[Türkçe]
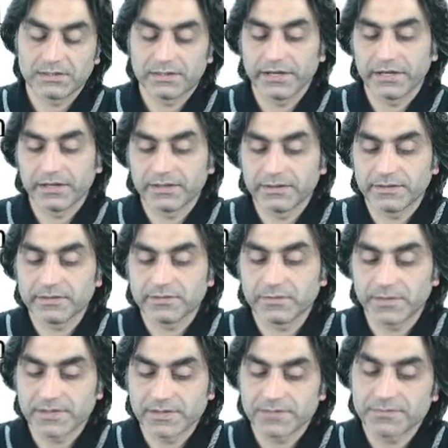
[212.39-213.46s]
hidayet
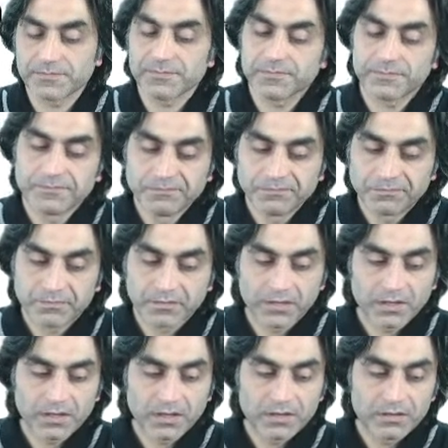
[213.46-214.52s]
etmez.
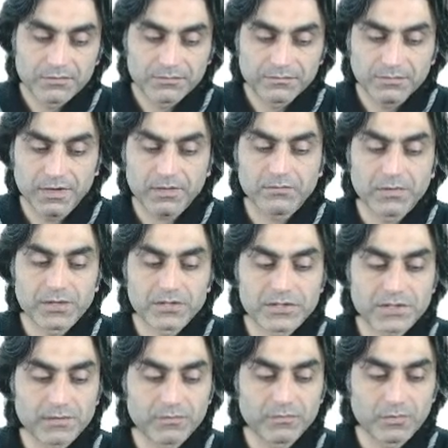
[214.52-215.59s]
Var mı
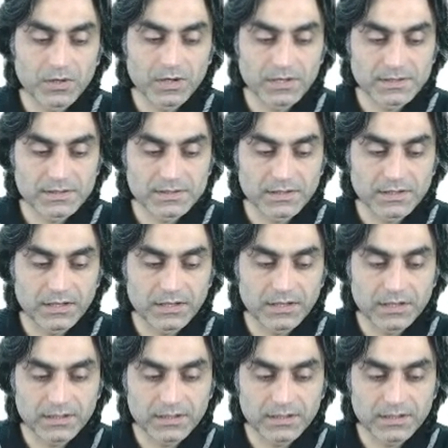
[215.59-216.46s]
başka bir mülahaza